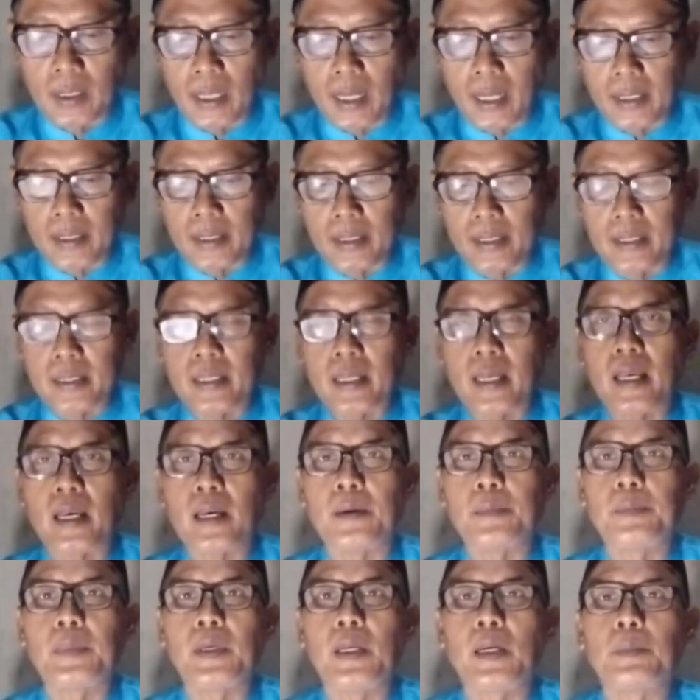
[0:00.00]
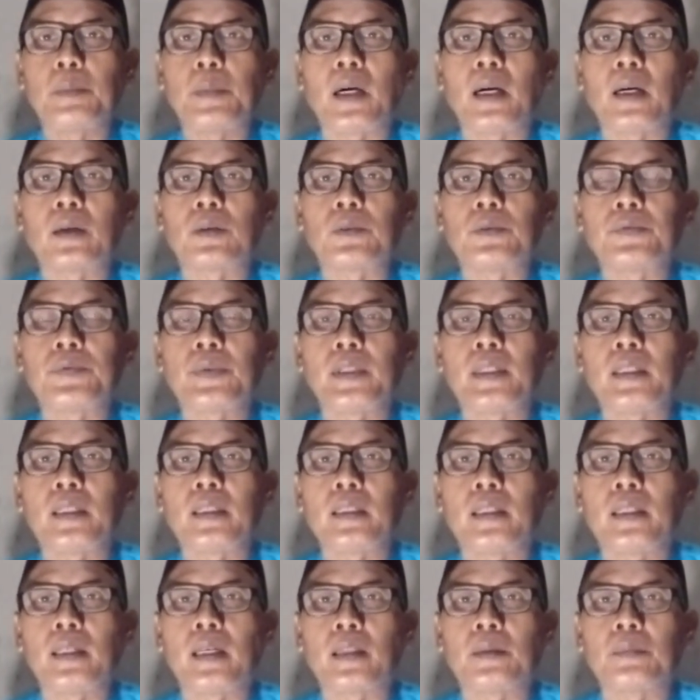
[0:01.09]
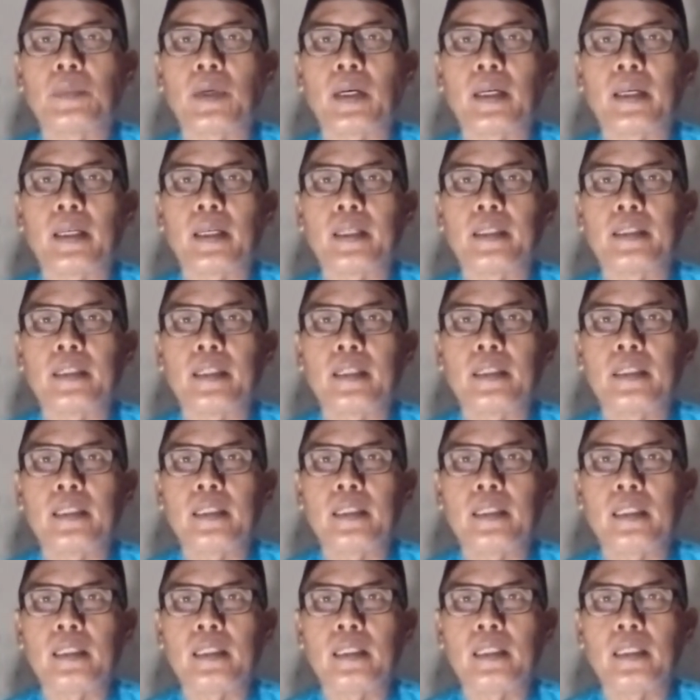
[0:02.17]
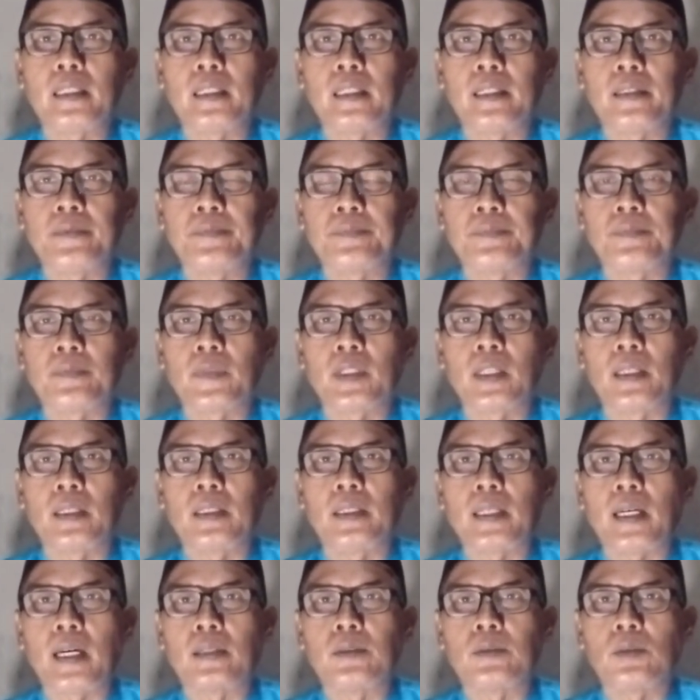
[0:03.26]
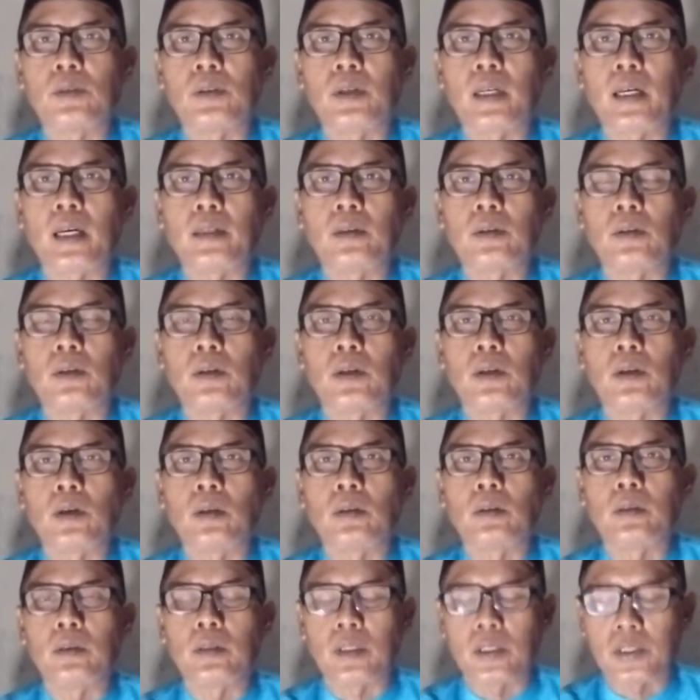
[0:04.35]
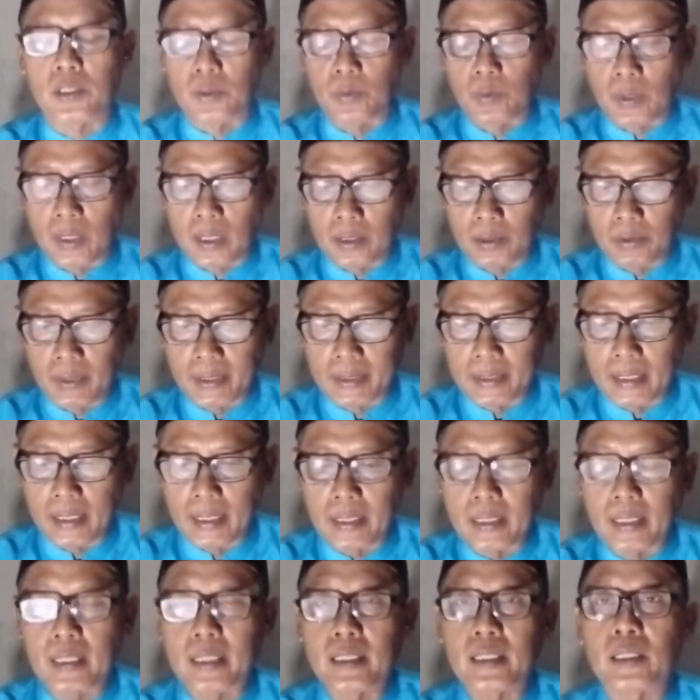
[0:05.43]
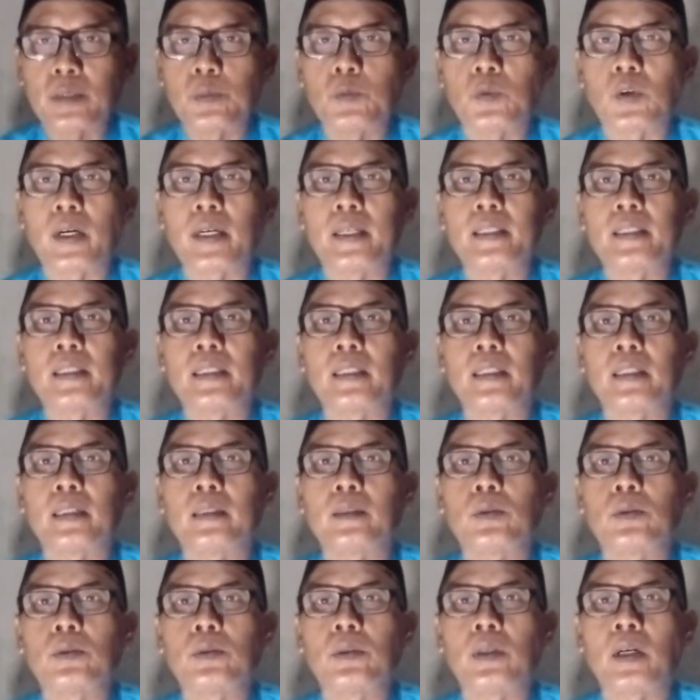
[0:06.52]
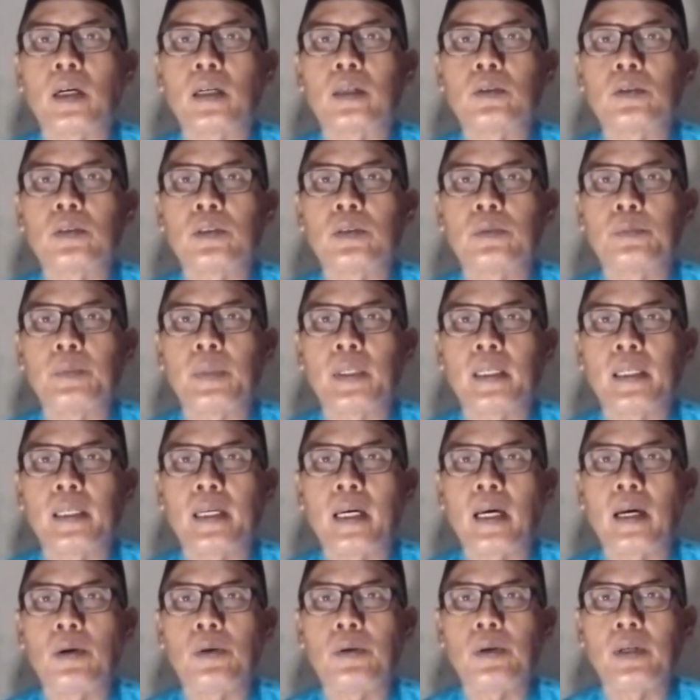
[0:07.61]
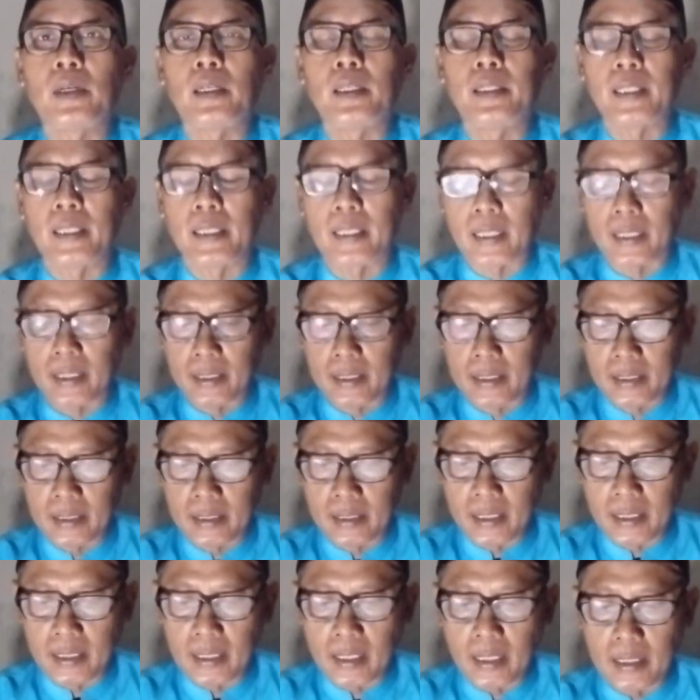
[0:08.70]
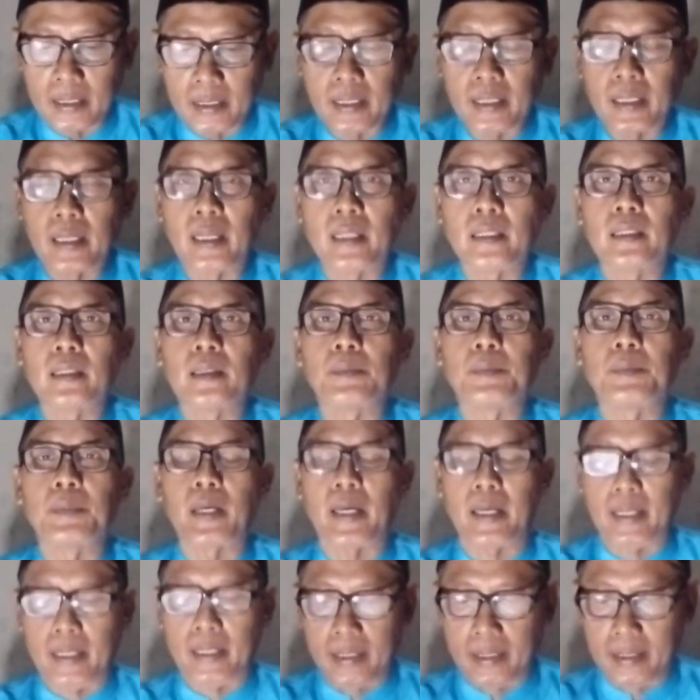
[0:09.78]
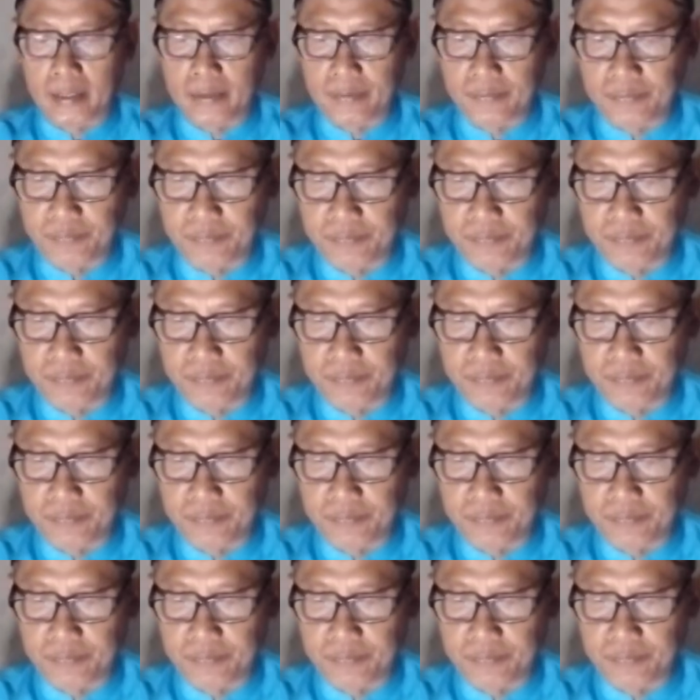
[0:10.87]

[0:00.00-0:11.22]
An-Nisa bil ma'rufi dengan baik Jadi dianjurkan oleh Allah Subhanahu wa taala semua istri itu harus bergaul dengan istrinya dengan baik.